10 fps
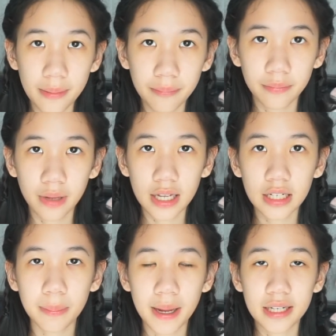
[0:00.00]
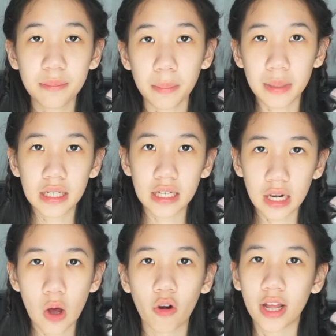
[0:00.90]
นำให้เลือกเพลงที่มันมีเนื้อ
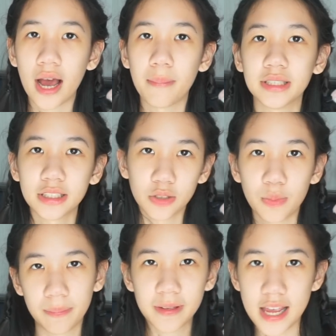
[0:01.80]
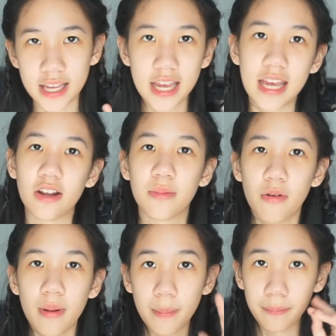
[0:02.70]
ร้องนะคะ มันจะดูแบบเก๋ๆนะเพราะ
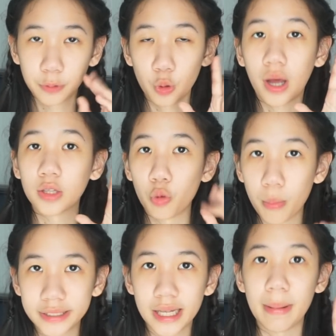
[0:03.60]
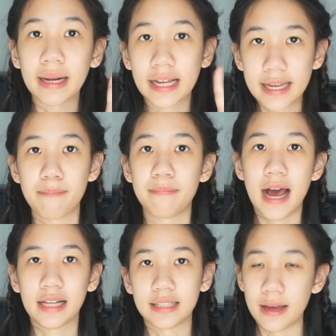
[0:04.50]
ว่าตัวกระตูมันสามารถขยับปา
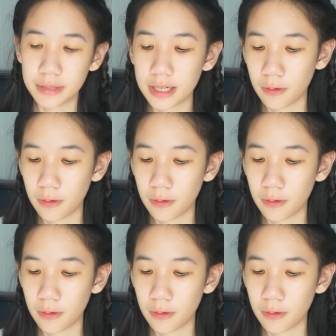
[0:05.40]
กตามที่เรา